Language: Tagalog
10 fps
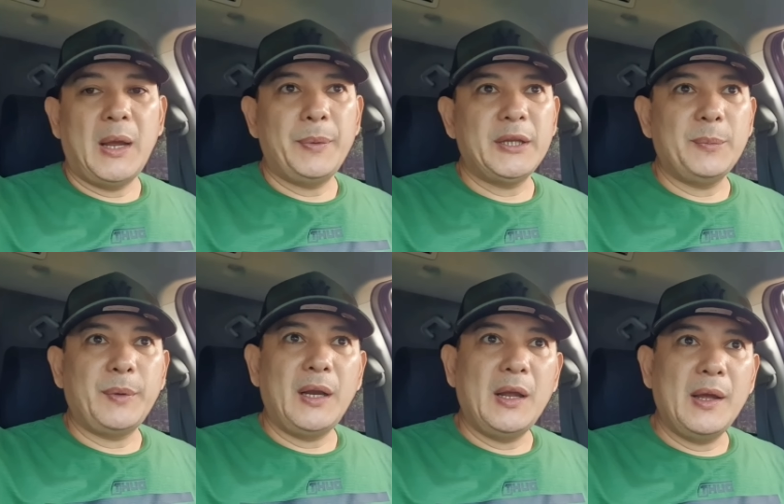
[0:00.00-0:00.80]
malapit
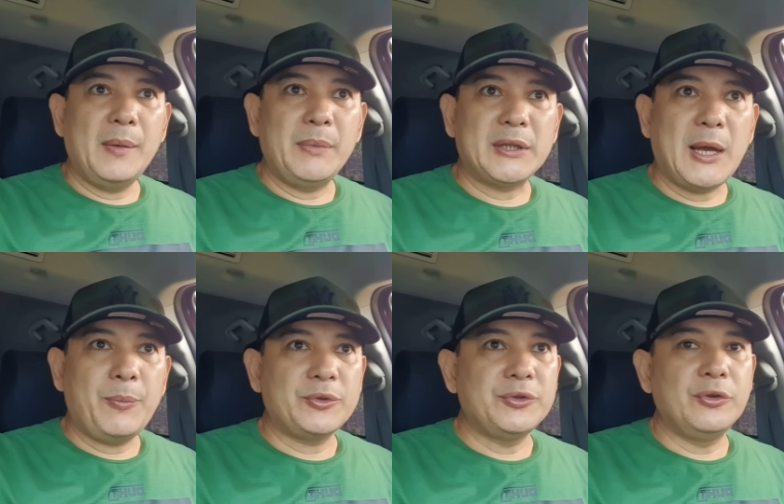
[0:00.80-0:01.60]
na pala
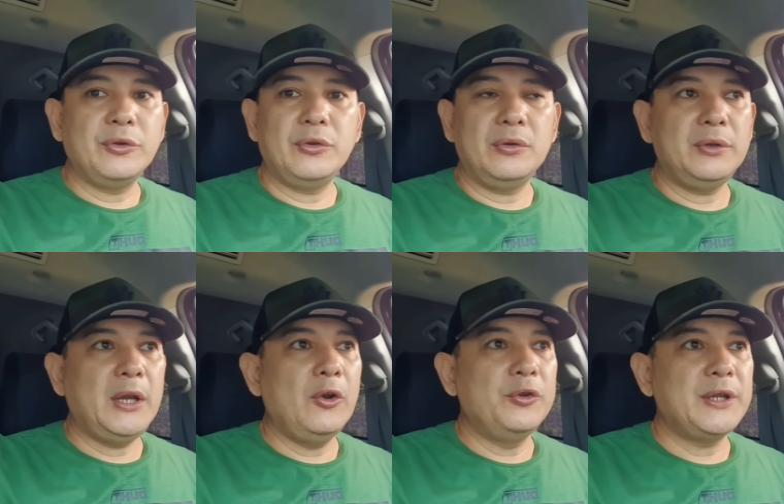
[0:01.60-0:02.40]
matapos
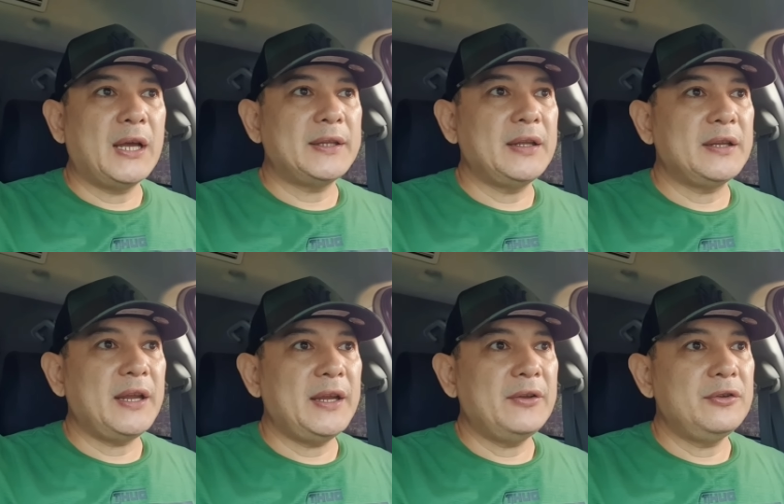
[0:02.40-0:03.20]
yung niloan natin
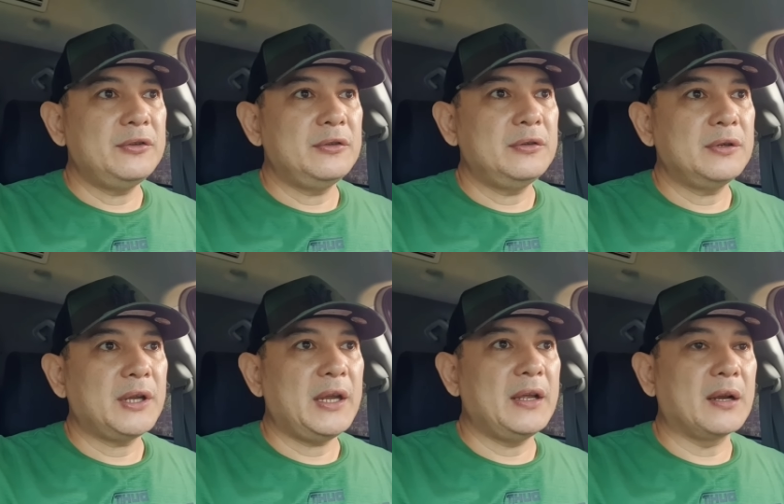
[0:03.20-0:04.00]
kay ano
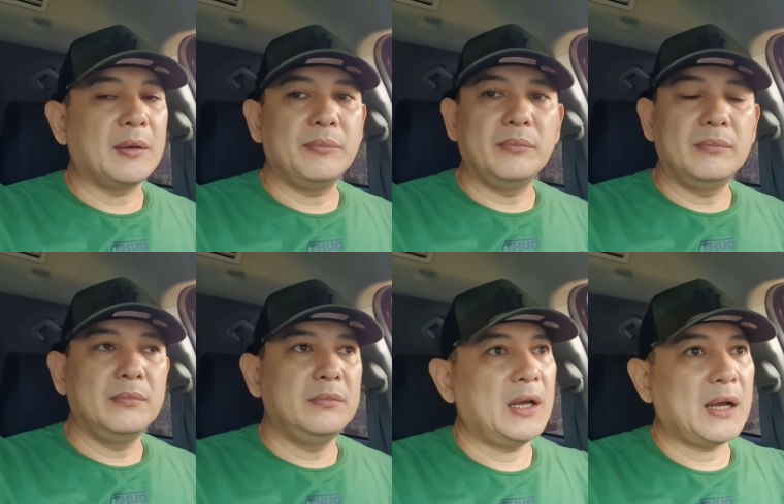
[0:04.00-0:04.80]
no, kay Grab
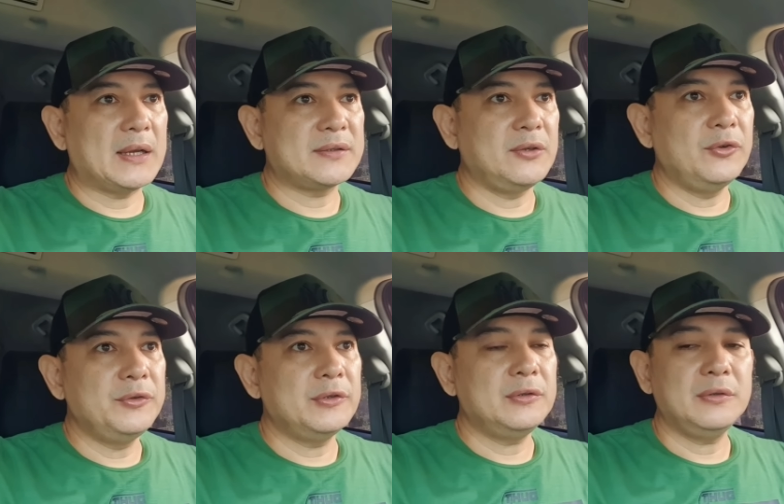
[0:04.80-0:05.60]
uh, cash
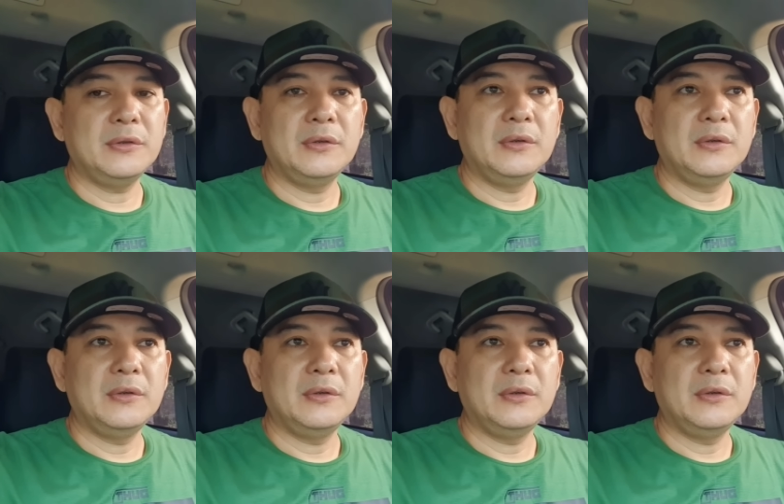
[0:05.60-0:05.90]
loan no.